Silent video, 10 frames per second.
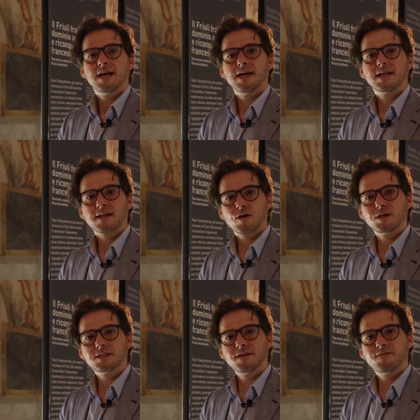E tra
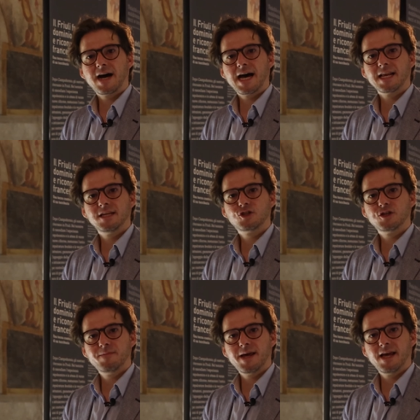questi vari
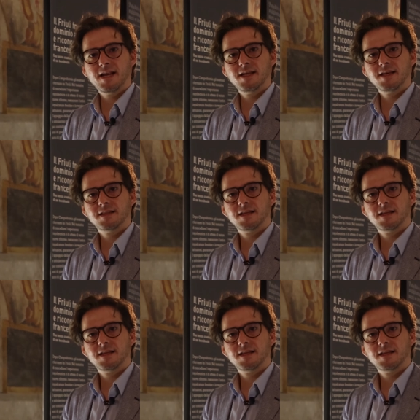cimeli